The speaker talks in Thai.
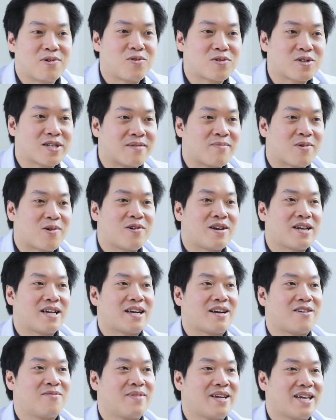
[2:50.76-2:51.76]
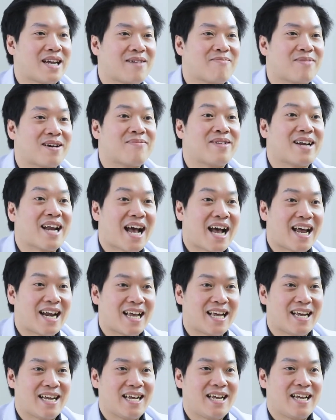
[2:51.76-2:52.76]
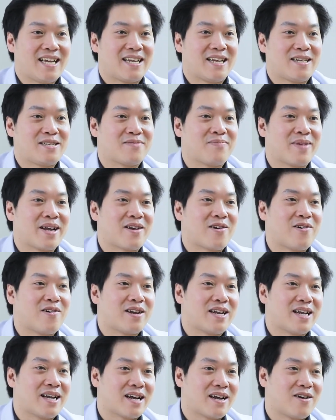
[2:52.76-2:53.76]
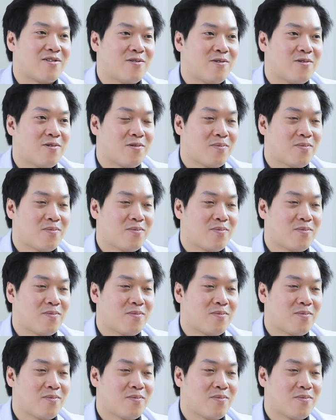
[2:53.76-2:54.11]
โพกเสริมก้นเนี่ยเขามีทำกันมานานแล้ว ในสมัยก่อนเนี่ยเขา